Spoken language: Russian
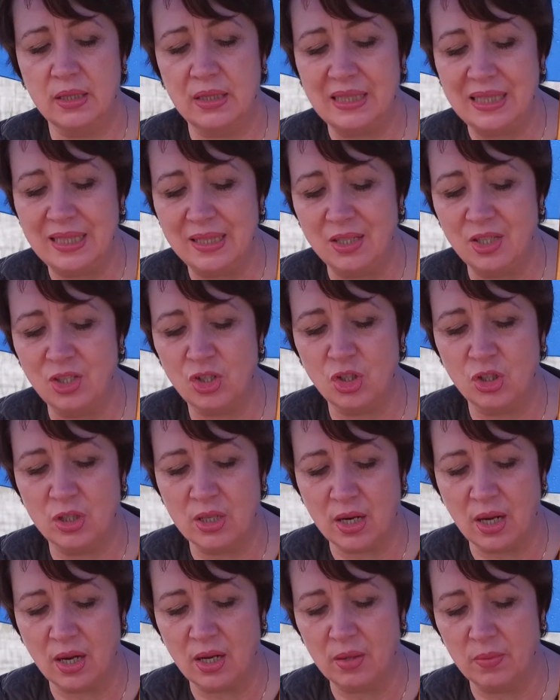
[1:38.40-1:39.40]
тысяч
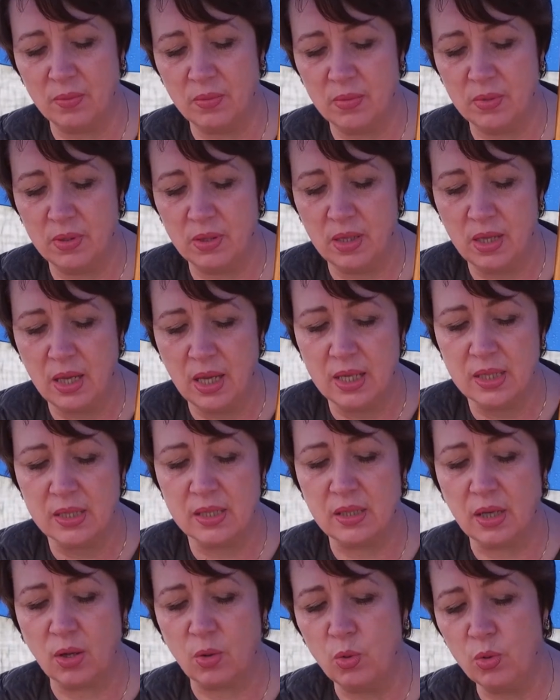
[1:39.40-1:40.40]
драхом. С
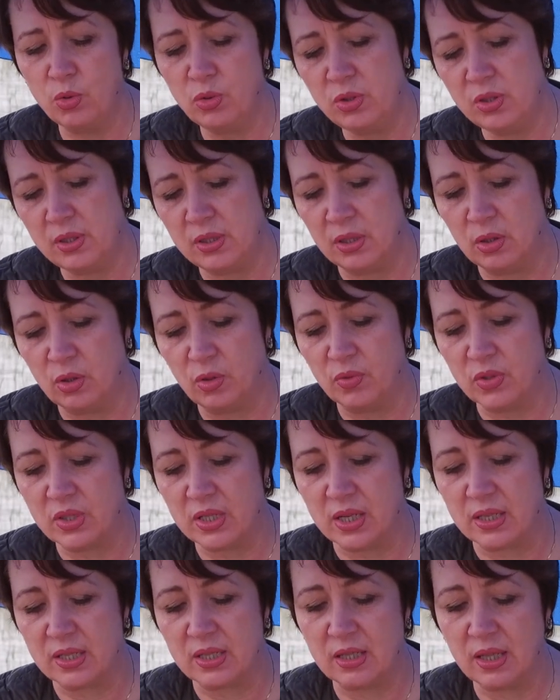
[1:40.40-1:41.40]
такой силой
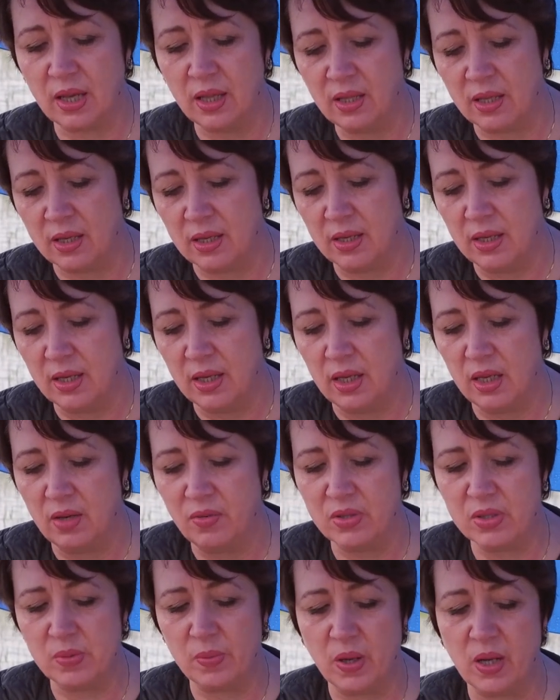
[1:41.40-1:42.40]
возрастало и
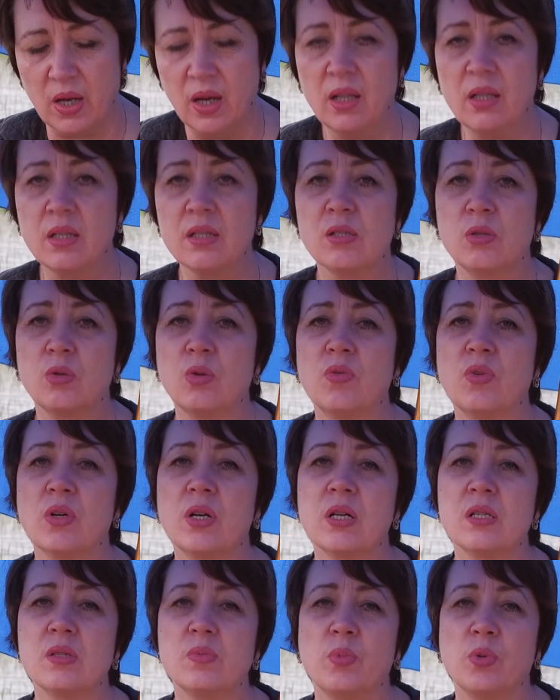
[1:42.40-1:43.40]
возмогало Слово
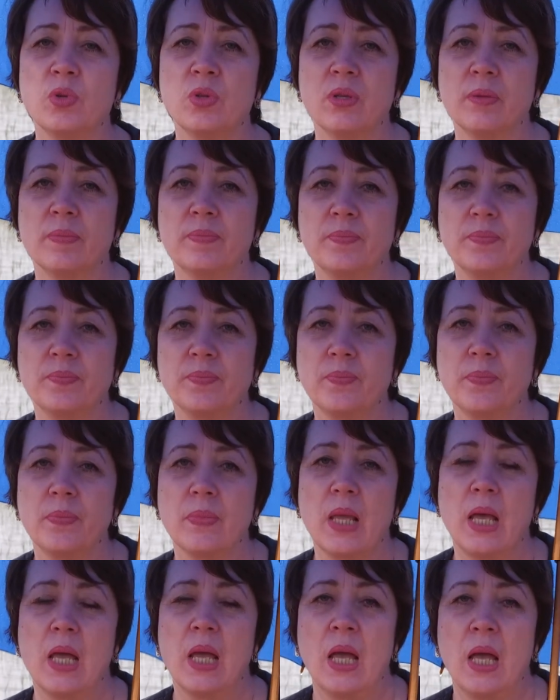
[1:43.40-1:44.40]
Господне.
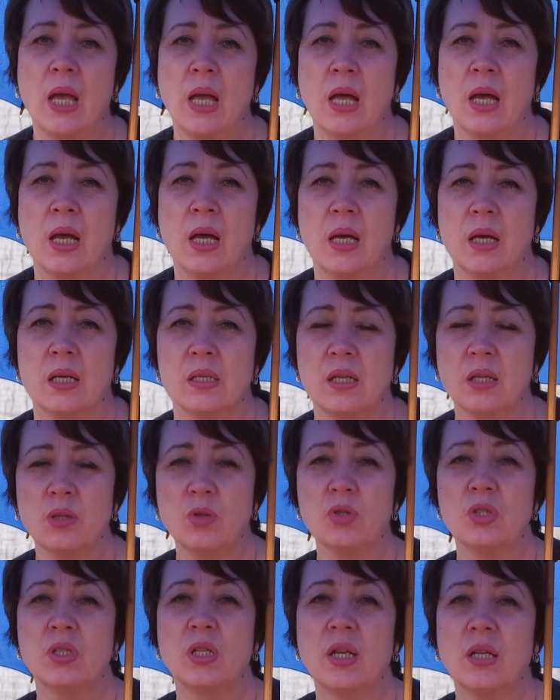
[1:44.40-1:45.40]
С
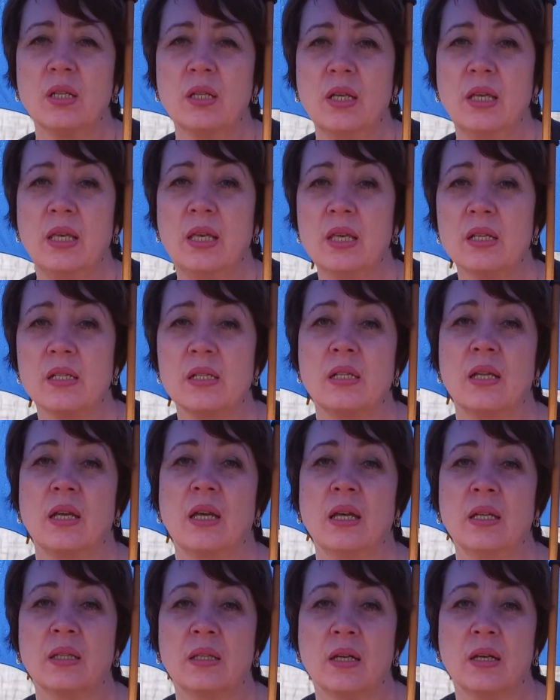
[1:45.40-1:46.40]
одной стороны, если
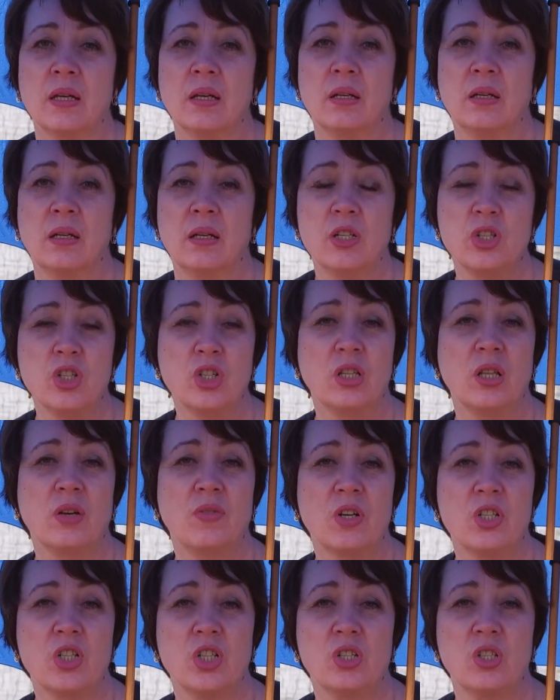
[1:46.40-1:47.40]
это лежит на
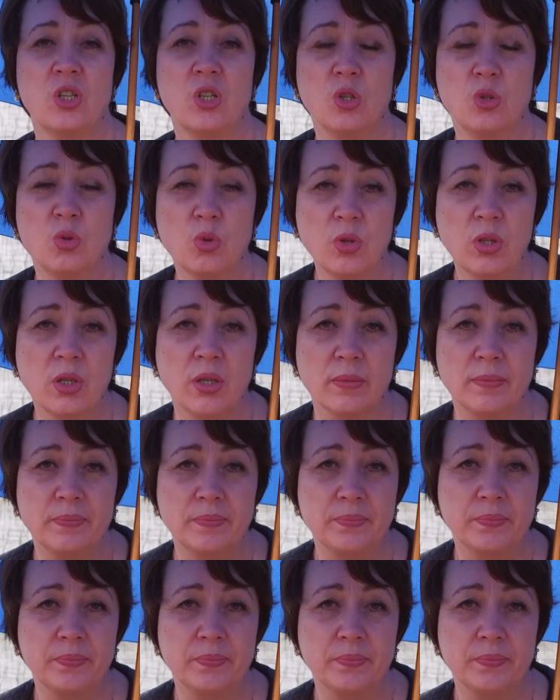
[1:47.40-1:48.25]
вашей территории,